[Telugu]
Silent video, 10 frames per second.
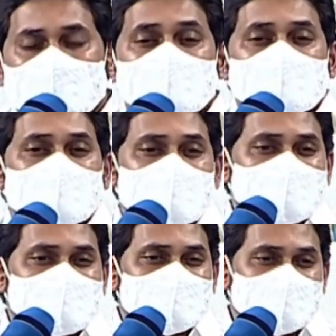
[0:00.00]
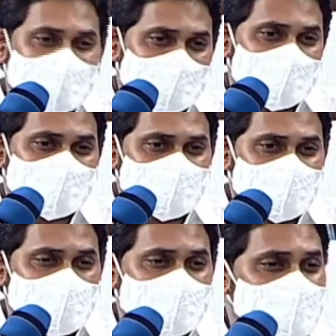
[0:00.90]
విత్ ఇన్ మినిట్స్ మీ దగ్గరికి
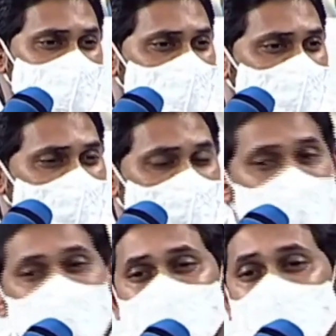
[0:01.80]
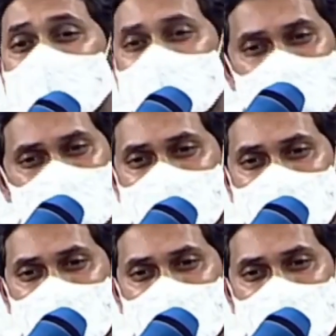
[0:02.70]
వచ్చి మీకు తోడుగా నిలబడే